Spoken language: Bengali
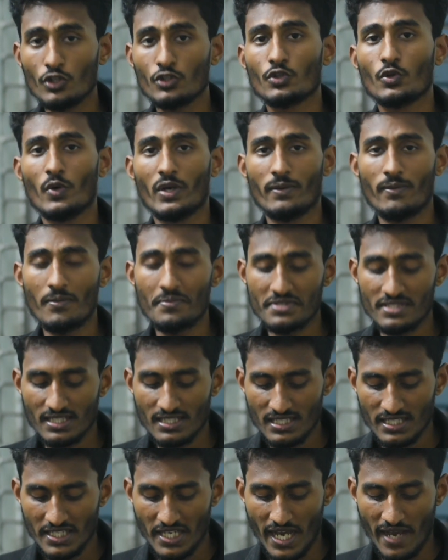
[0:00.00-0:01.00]
তো এভাবে
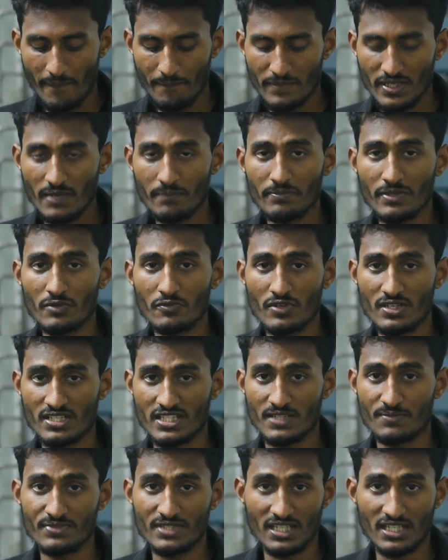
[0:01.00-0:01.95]
চাইলে আপনি আপনার হোয়াটসঅ্যাপ